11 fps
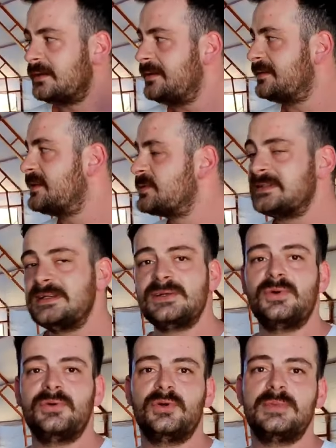Gittim işte 7
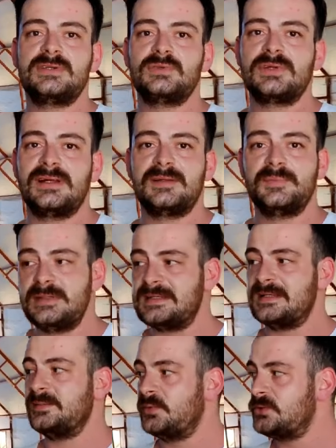koyun 15 kuzu aldım. Bir
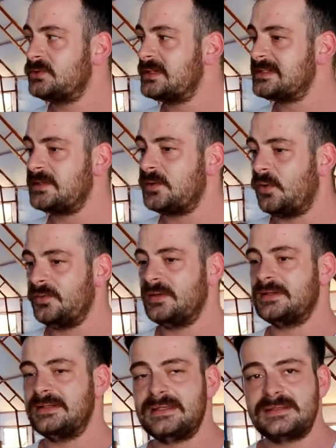sene boyunca işte
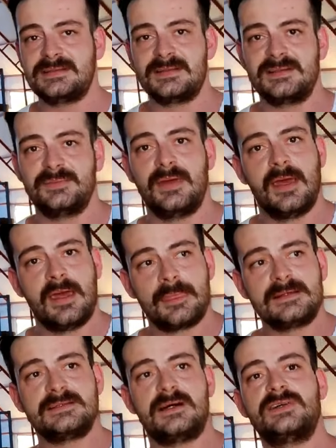onları yetiştirdim.
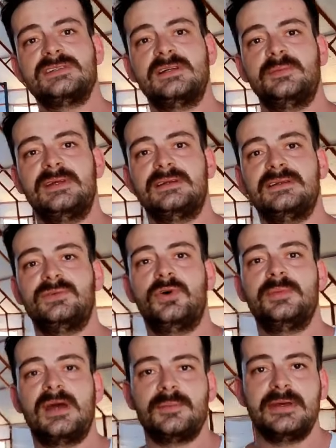İşte aşılamalarını
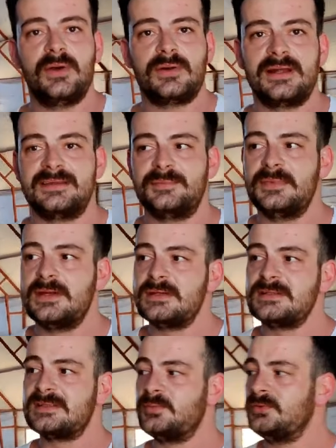doğum yapmayı öğrendim.
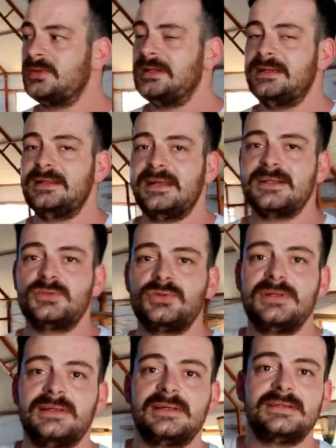İşte bununla ilgili yani
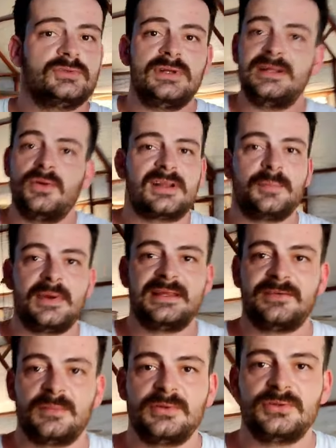sürekli sürekli öğrenmeye
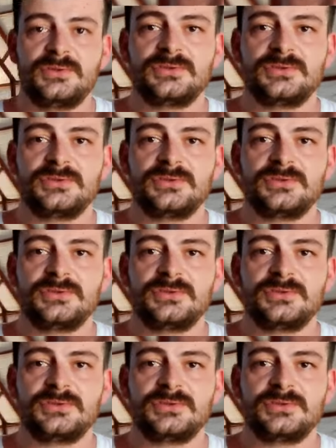devam ediyorum.